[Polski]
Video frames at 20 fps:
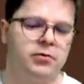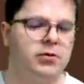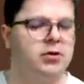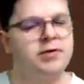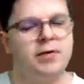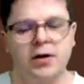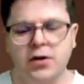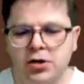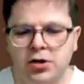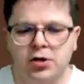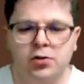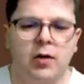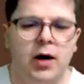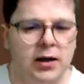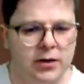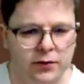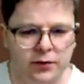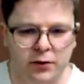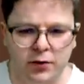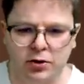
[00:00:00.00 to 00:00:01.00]
stwierdzić
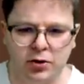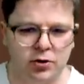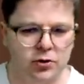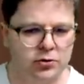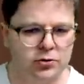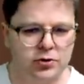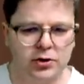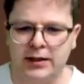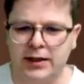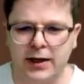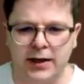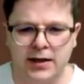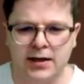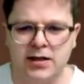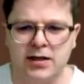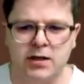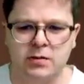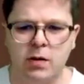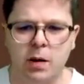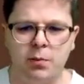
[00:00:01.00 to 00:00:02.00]
łatwo, to i tak
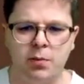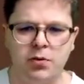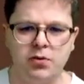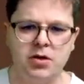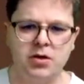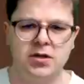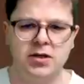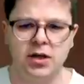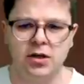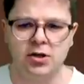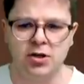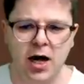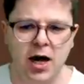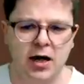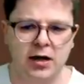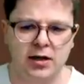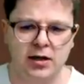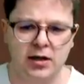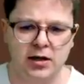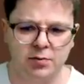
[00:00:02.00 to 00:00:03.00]
jest zła pozycja
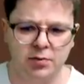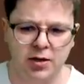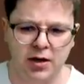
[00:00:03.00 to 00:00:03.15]
czarnych,